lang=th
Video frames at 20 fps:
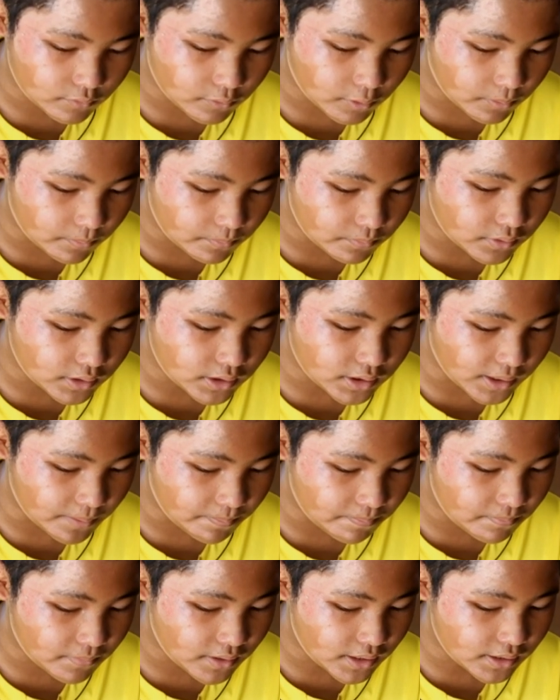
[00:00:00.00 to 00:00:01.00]
ผมเจ็
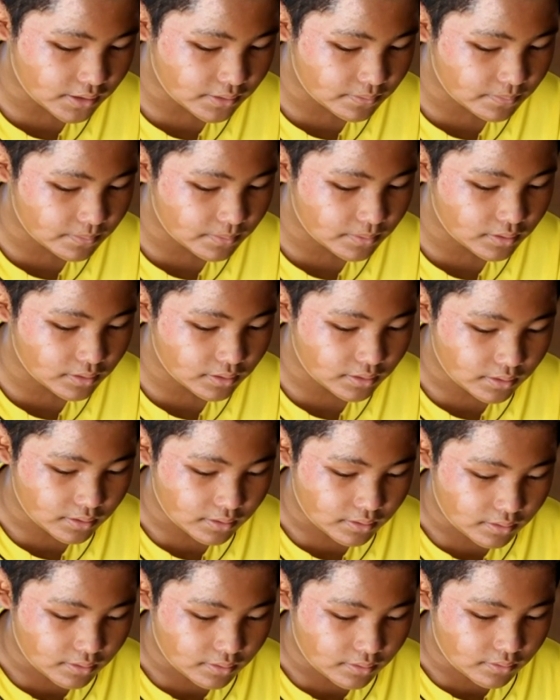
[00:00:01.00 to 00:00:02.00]
บมาก
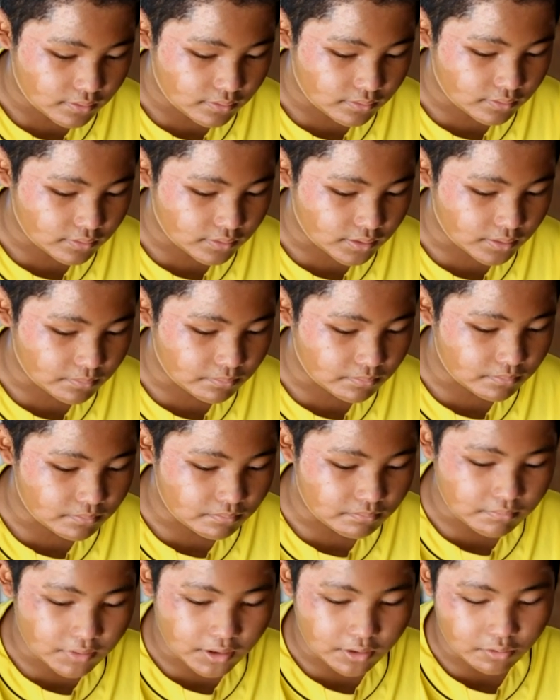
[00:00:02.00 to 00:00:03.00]
นั้น
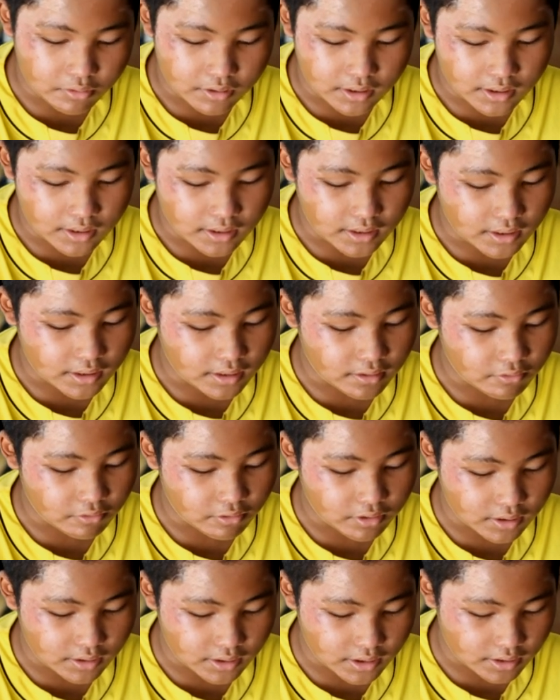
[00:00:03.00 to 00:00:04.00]
ไม่รู้สึกอะไร
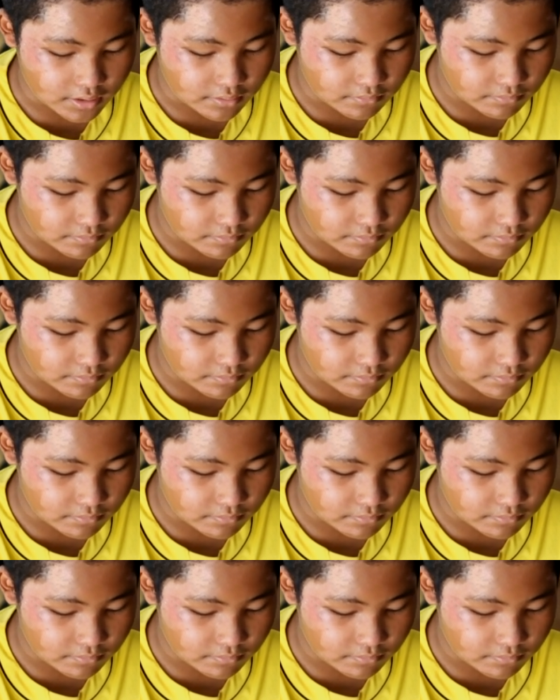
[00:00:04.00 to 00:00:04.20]
รู้สึกแต่